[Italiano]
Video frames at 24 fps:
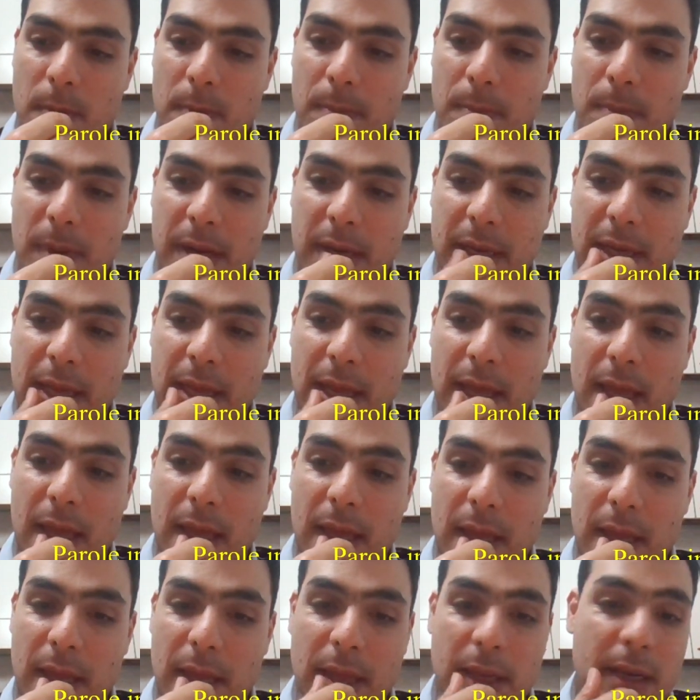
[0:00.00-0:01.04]
perché
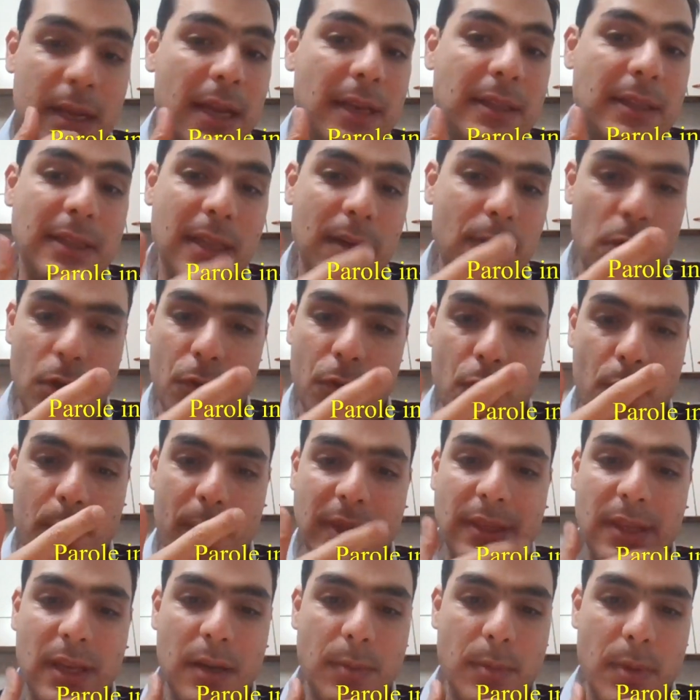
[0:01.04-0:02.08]
in realtà volevo
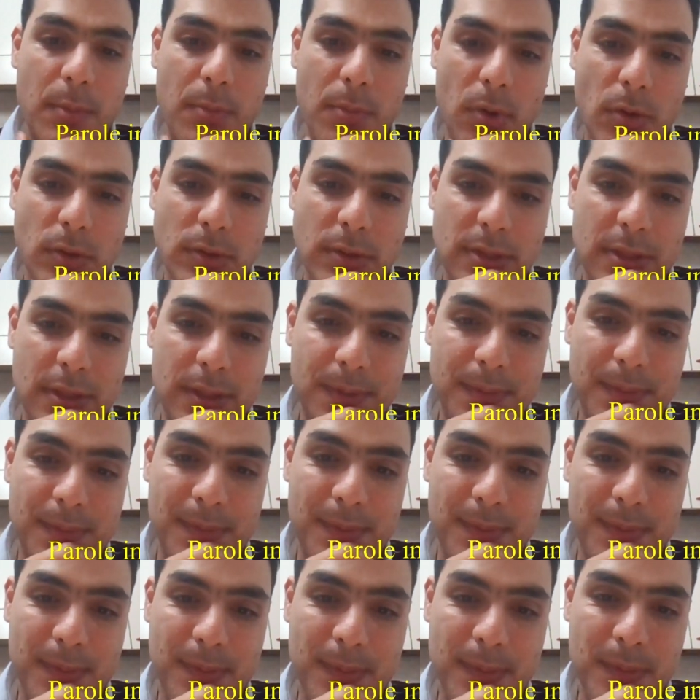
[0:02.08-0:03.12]
mettermi in mostra.
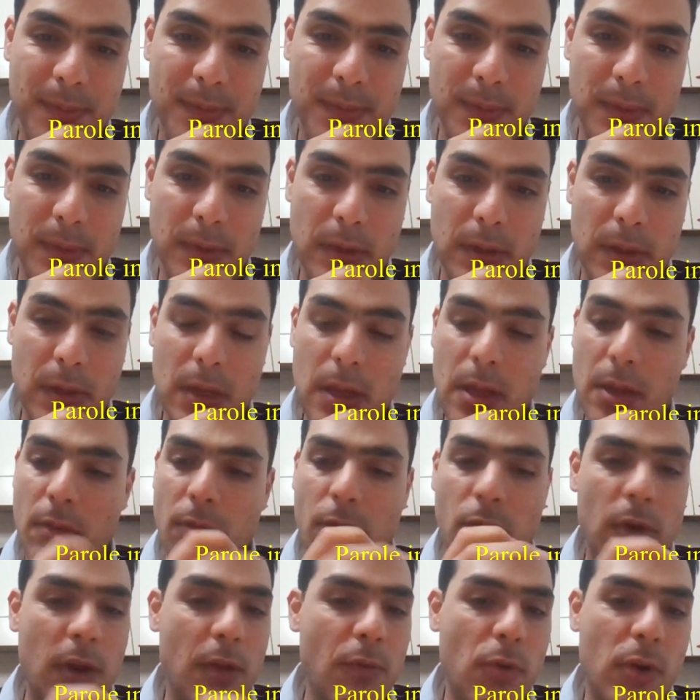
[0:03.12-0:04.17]

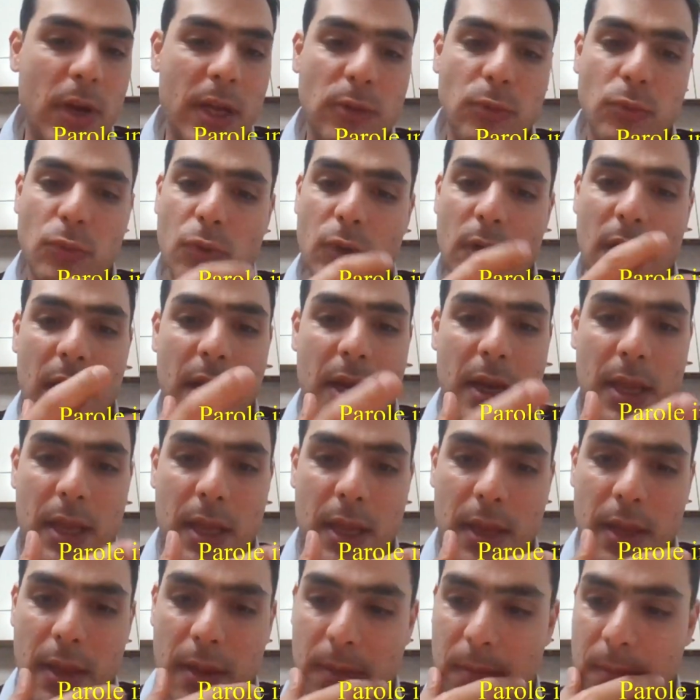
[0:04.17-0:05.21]
Volevo
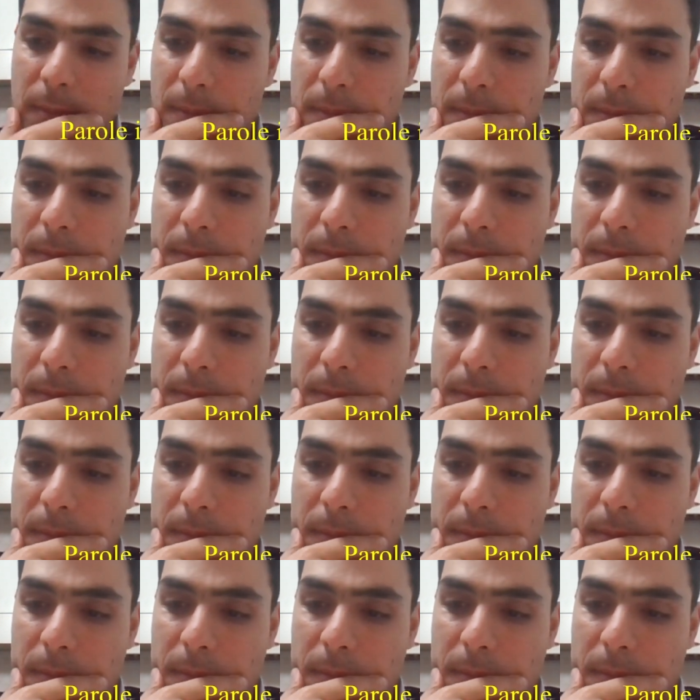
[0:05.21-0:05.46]
catturare